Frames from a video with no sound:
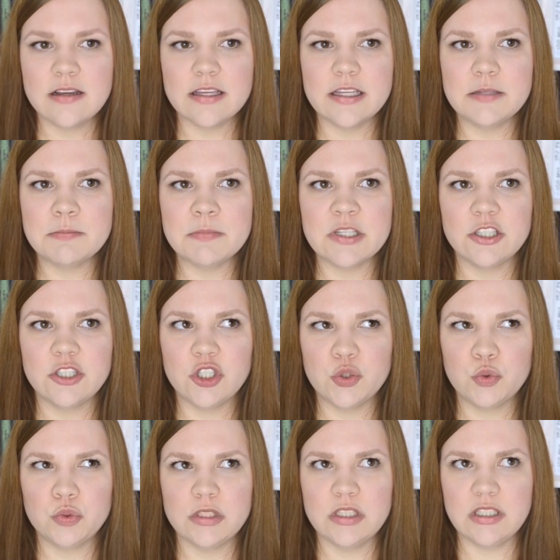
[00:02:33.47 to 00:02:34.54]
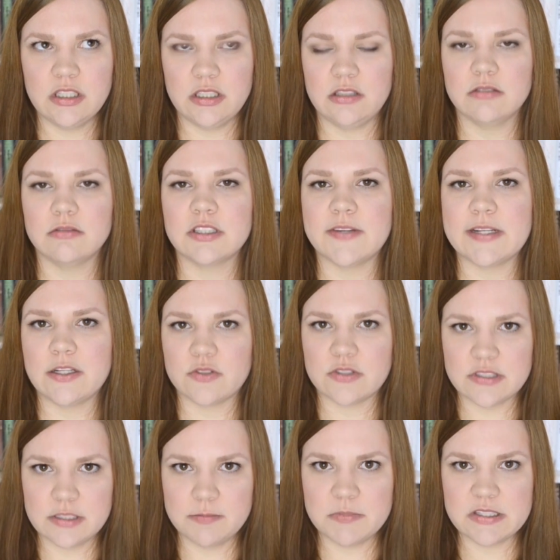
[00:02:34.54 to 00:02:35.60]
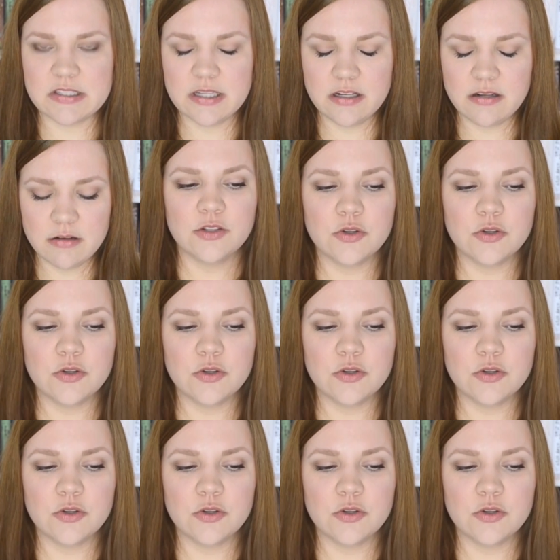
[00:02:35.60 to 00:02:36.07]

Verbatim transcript: im Juni 2017.